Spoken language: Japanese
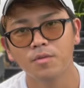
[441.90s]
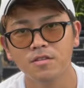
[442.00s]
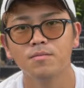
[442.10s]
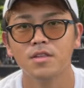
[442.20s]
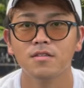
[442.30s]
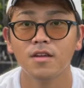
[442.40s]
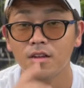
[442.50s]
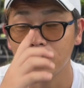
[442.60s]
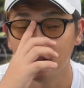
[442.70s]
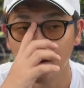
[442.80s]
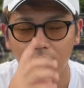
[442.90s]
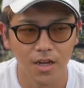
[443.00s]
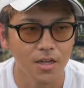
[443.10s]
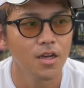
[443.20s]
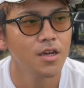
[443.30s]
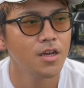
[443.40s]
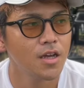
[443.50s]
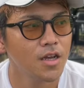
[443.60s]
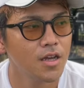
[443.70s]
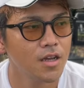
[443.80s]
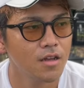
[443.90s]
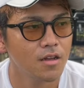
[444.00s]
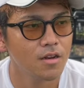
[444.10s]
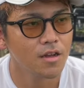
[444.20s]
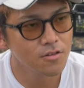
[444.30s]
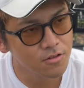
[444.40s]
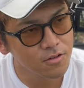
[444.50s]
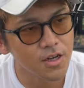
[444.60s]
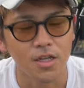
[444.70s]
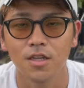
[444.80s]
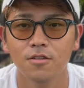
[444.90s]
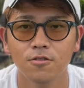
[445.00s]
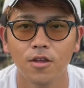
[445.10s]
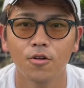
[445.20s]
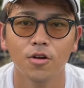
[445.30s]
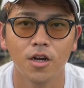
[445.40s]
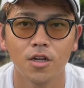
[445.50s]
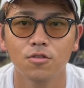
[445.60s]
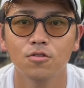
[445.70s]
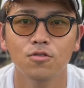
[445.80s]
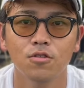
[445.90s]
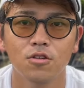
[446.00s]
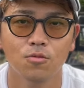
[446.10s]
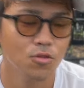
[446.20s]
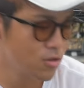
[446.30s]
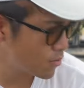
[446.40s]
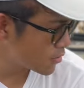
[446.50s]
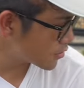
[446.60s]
えますまたさらにはい。えー、来週ぐらいにちょっとやろうかなというふうに思っていま